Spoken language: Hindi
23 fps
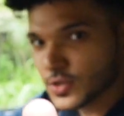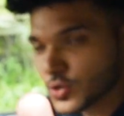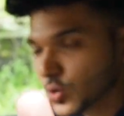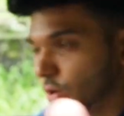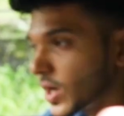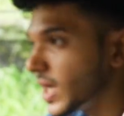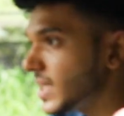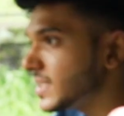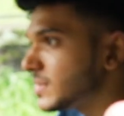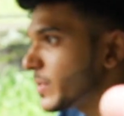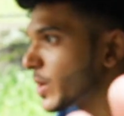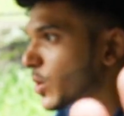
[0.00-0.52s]
सो
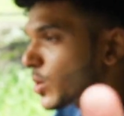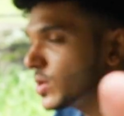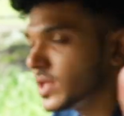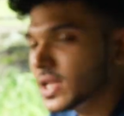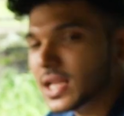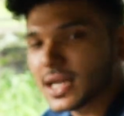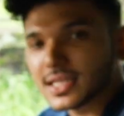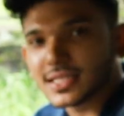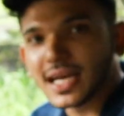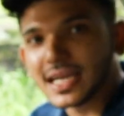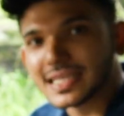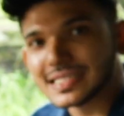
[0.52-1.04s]
गाइज मेरे को नहीं
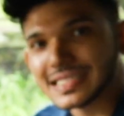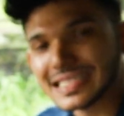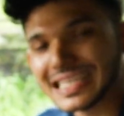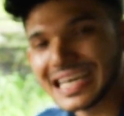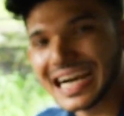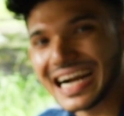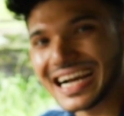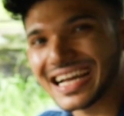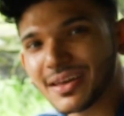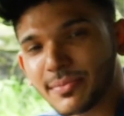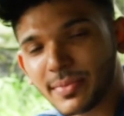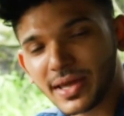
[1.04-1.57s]
लगता इसके
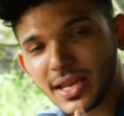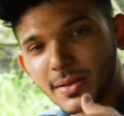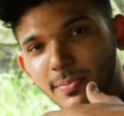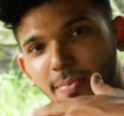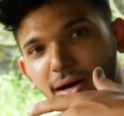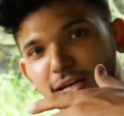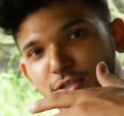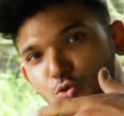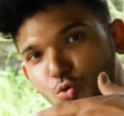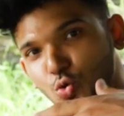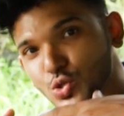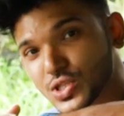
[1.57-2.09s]
आगे मेरे
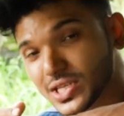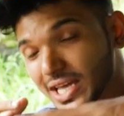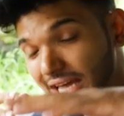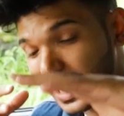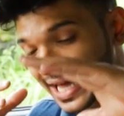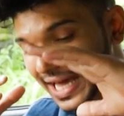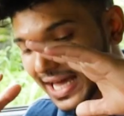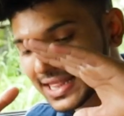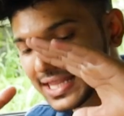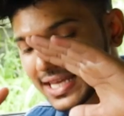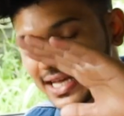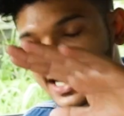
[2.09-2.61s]
पास कुछ
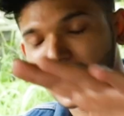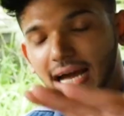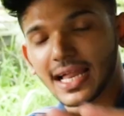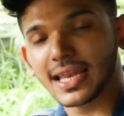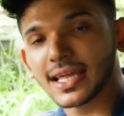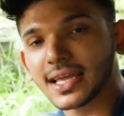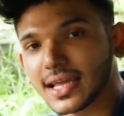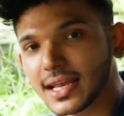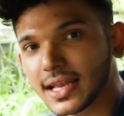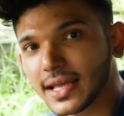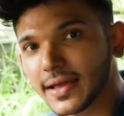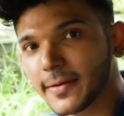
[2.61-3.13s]
है
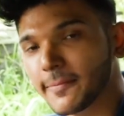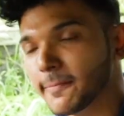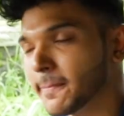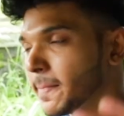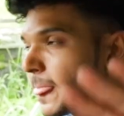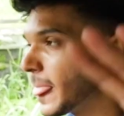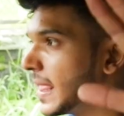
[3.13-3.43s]
दिखाने के लिए